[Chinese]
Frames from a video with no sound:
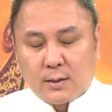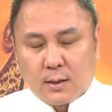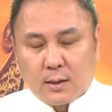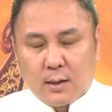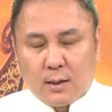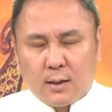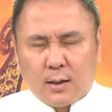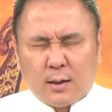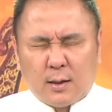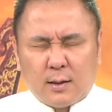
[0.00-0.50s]
这
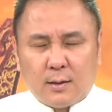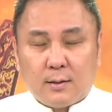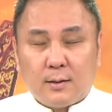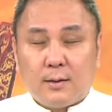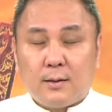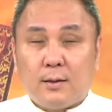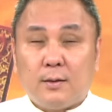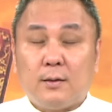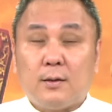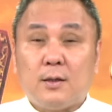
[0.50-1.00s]
个
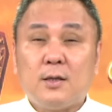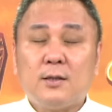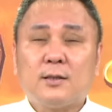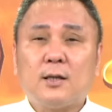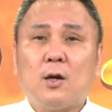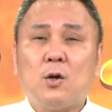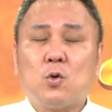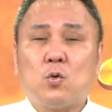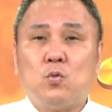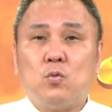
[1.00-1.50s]
营
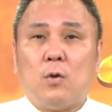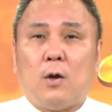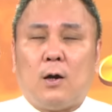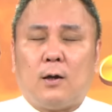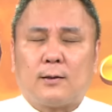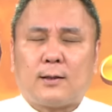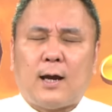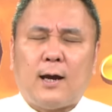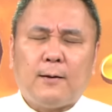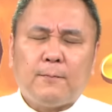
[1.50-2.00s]
造股
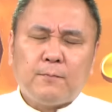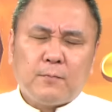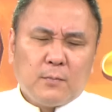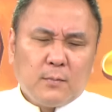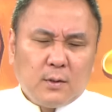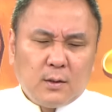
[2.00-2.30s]
哈，它